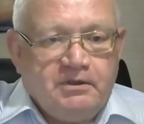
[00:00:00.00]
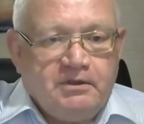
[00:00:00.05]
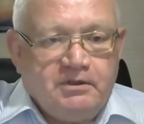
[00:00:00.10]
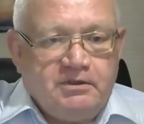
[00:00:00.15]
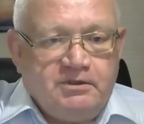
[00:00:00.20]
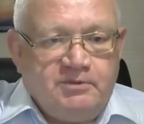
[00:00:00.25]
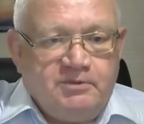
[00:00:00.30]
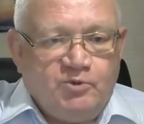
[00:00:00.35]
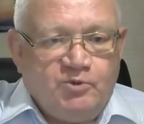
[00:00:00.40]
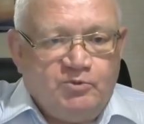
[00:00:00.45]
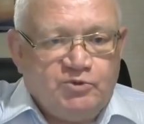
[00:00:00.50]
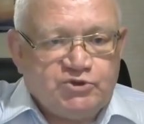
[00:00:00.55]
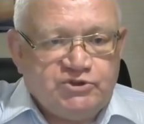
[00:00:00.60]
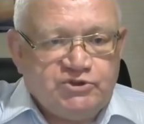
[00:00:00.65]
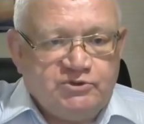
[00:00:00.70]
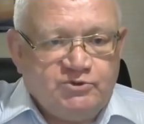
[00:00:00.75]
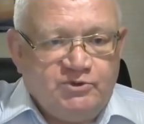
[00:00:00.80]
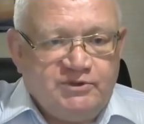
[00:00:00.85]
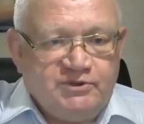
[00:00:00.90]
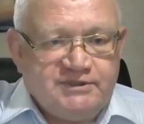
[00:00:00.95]
ему
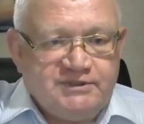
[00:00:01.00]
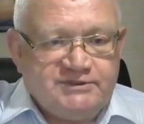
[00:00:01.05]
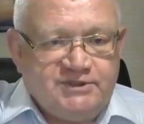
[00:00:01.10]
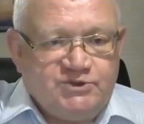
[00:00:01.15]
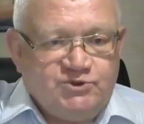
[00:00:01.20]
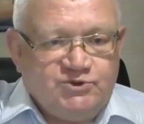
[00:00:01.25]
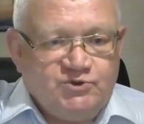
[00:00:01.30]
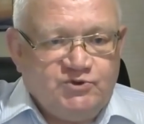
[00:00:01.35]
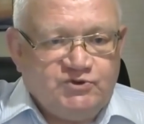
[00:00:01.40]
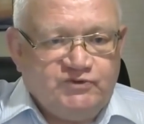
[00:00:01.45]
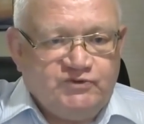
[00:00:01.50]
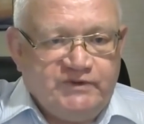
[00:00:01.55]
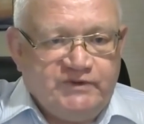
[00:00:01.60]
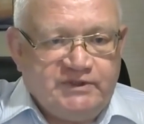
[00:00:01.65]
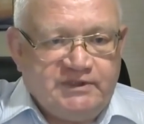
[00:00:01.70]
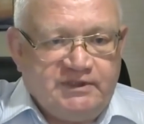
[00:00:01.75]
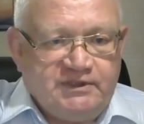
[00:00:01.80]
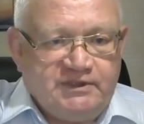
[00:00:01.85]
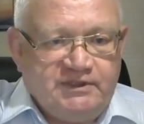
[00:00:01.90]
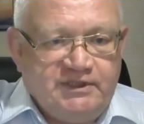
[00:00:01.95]
можно только сочувствовать,
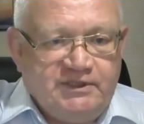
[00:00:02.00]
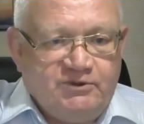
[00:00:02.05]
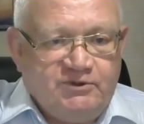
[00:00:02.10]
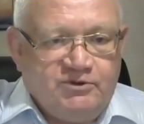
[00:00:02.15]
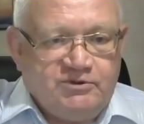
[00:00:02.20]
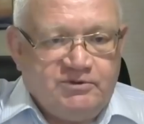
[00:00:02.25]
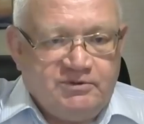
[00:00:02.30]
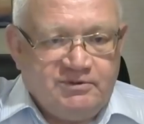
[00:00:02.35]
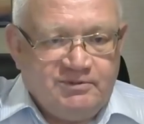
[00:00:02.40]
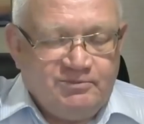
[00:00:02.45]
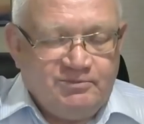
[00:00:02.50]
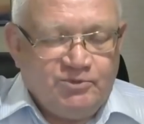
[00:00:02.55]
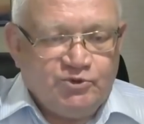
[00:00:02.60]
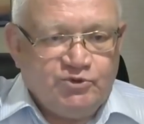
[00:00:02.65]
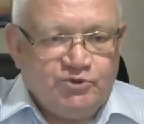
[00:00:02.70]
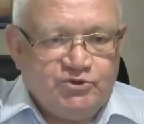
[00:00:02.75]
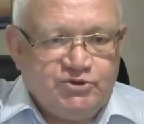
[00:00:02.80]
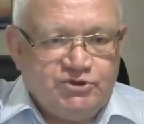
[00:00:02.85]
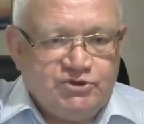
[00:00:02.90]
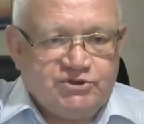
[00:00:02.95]
когда он,
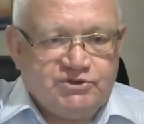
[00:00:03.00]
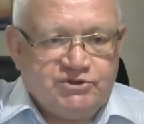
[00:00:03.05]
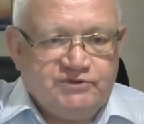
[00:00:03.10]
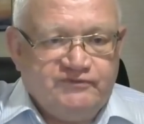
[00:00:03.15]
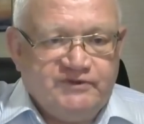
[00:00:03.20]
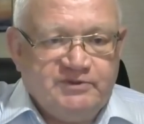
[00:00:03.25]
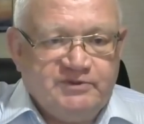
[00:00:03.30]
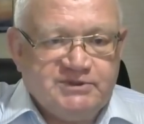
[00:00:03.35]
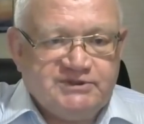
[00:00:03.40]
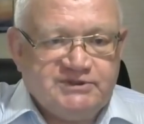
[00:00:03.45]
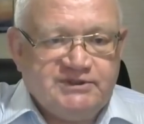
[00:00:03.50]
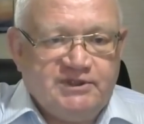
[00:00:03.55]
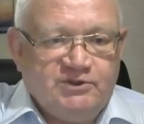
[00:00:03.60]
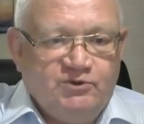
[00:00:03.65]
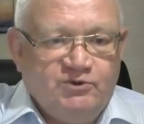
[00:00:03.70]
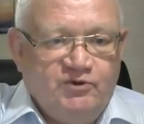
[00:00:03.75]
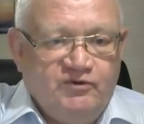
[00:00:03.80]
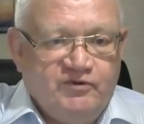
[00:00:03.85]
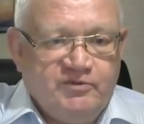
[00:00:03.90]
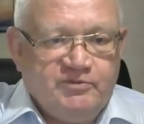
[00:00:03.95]
будучи живым и
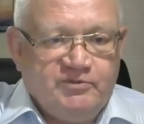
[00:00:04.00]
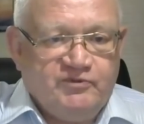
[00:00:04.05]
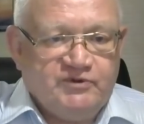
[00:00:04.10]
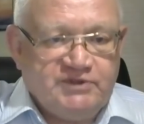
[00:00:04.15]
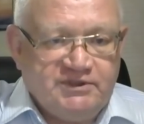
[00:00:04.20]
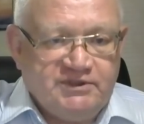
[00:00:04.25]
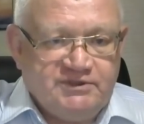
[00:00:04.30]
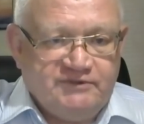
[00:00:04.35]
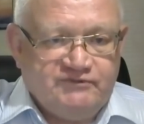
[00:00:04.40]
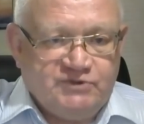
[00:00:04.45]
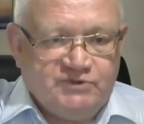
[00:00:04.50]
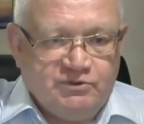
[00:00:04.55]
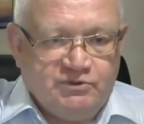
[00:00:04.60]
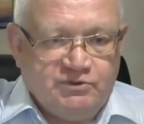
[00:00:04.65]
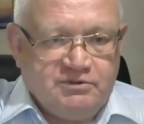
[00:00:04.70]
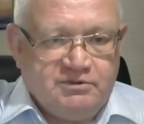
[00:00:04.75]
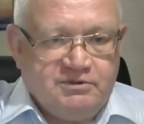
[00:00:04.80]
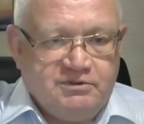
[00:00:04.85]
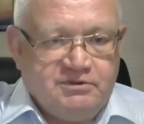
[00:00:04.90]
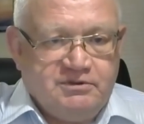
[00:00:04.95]
здоровым, вот это
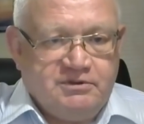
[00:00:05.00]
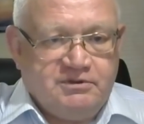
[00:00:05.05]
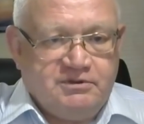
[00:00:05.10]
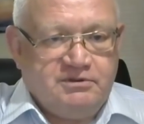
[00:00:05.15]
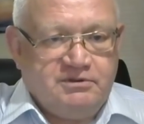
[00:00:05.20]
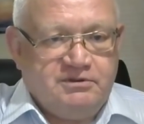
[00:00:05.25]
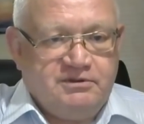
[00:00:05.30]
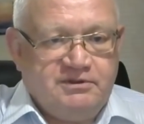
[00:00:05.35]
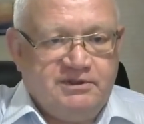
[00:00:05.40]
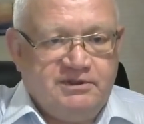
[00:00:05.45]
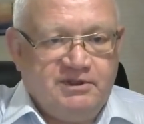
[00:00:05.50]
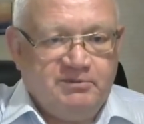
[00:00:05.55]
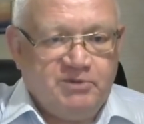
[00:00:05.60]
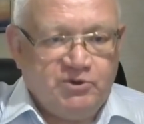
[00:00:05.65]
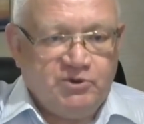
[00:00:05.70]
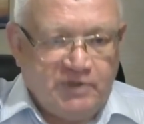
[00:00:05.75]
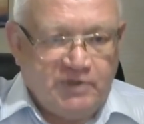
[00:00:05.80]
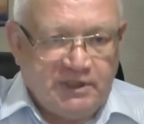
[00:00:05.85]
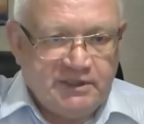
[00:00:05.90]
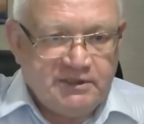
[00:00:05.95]
все э,
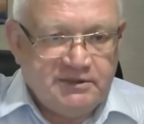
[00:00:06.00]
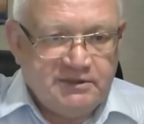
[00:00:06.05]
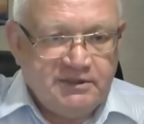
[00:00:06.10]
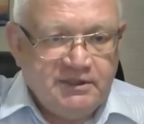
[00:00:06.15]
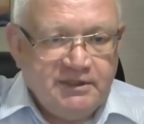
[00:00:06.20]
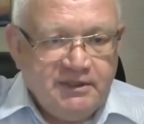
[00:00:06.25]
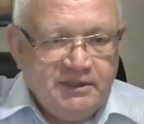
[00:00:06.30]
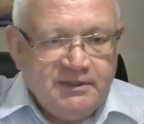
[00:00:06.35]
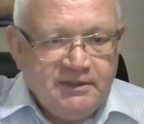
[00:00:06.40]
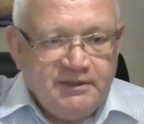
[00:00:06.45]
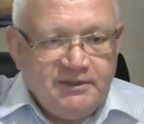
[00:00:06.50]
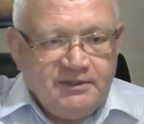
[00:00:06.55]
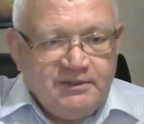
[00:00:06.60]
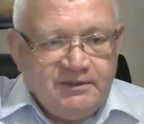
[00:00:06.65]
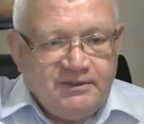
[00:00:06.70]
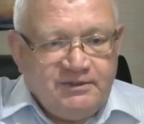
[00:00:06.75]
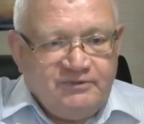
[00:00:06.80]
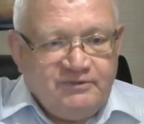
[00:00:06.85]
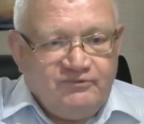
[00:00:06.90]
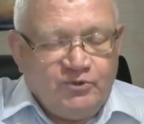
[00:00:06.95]
наблюдает.
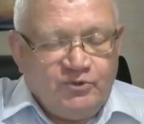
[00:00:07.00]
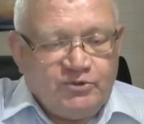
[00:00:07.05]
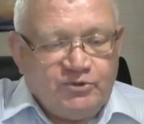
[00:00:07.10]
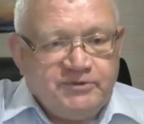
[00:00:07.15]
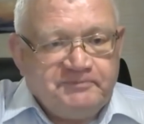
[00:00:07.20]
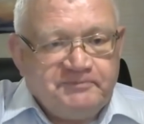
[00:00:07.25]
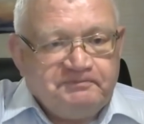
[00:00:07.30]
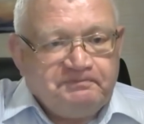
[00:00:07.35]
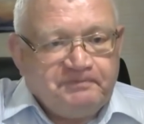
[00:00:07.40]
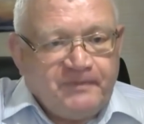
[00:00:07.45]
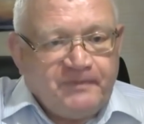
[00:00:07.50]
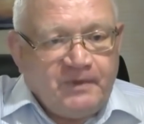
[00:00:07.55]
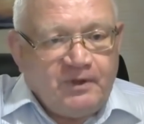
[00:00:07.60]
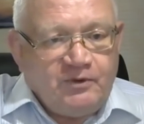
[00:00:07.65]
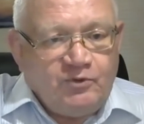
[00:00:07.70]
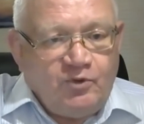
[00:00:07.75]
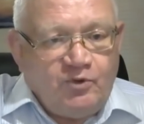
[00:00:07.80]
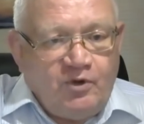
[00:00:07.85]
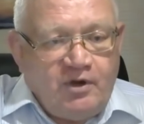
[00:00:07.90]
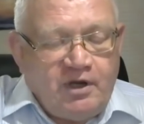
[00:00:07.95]
Вот.
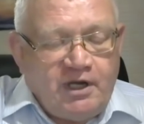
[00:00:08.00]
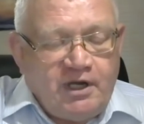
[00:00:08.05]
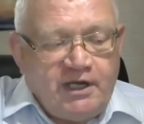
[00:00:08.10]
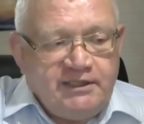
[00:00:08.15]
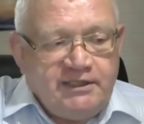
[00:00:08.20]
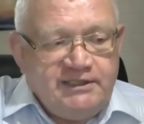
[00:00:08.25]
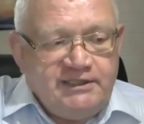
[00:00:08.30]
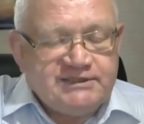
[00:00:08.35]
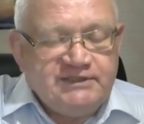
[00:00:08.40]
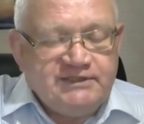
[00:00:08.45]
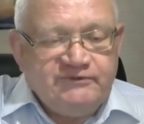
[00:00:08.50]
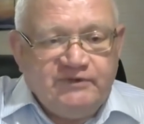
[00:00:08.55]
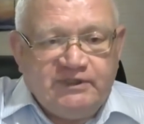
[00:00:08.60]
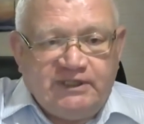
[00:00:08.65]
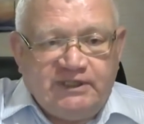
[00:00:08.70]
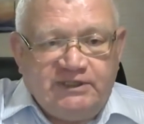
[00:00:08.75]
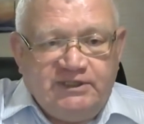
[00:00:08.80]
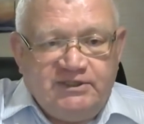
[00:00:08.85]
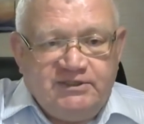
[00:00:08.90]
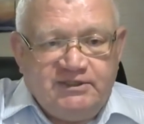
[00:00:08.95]
Ну а если вы
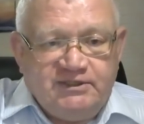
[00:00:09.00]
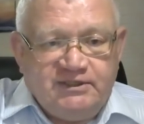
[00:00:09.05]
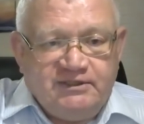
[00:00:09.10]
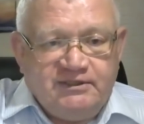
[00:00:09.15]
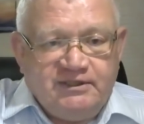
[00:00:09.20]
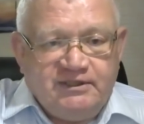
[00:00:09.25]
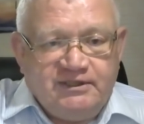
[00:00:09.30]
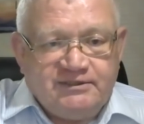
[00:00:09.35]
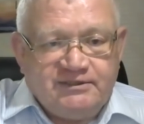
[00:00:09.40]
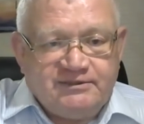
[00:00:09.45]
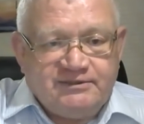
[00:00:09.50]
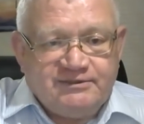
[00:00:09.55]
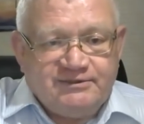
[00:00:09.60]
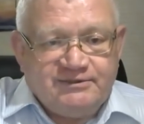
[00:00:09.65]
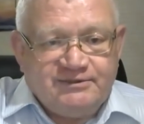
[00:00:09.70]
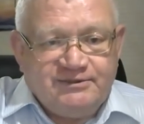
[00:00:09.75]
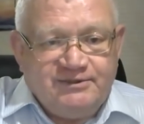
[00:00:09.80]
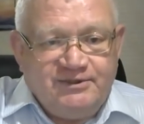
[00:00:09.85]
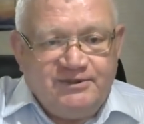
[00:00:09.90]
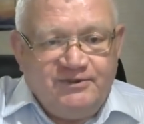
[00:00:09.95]
хотите от
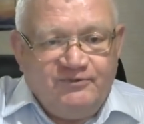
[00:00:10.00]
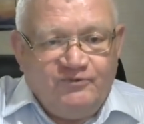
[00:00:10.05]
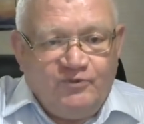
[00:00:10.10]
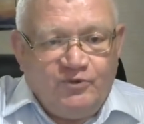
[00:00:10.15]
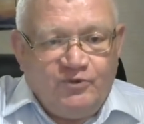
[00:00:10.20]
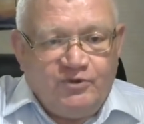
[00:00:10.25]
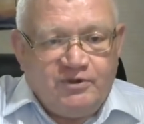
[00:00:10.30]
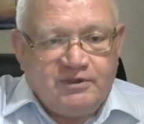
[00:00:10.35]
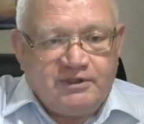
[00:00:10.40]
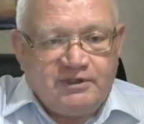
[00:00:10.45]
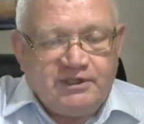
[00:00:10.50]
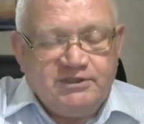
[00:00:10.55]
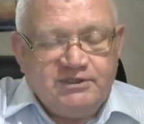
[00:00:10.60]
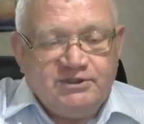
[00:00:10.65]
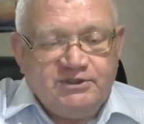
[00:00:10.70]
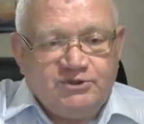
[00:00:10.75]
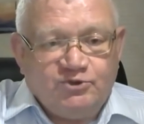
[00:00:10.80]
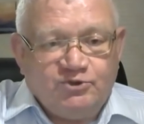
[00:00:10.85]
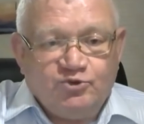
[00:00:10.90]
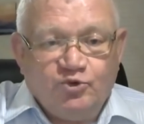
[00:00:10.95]
э, него
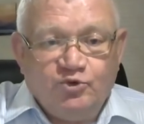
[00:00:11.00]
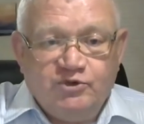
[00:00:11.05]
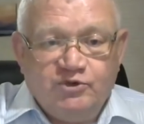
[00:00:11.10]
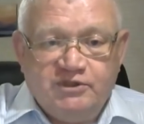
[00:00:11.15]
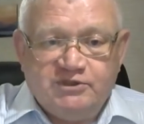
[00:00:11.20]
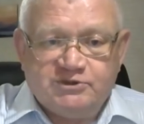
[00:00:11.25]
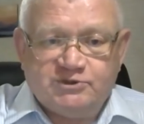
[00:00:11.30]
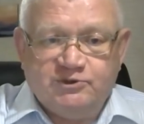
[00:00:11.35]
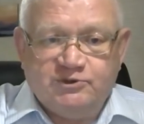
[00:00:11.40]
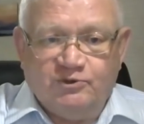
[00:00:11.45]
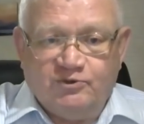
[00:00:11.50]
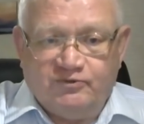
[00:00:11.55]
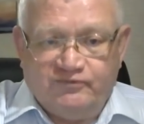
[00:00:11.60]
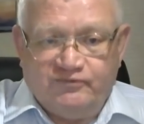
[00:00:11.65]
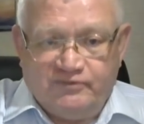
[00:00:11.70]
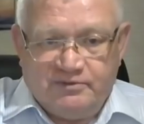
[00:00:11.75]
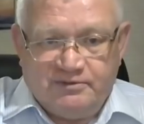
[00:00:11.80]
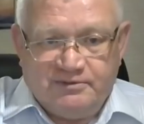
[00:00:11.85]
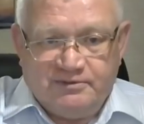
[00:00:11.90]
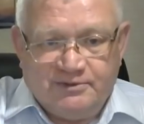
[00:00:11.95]
каких-то других
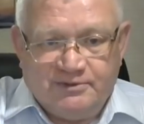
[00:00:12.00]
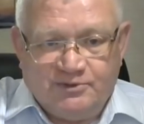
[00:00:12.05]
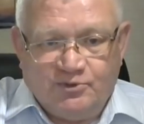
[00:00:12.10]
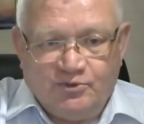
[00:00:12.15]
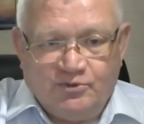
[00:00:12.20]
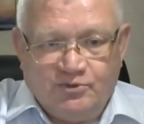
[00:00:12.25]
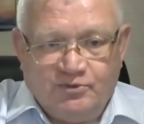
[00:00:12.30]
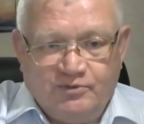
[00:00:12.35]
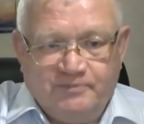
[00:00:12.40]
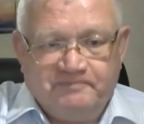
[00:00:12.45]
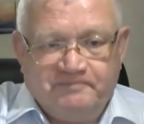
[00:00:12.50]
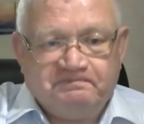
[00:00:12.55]
слов, то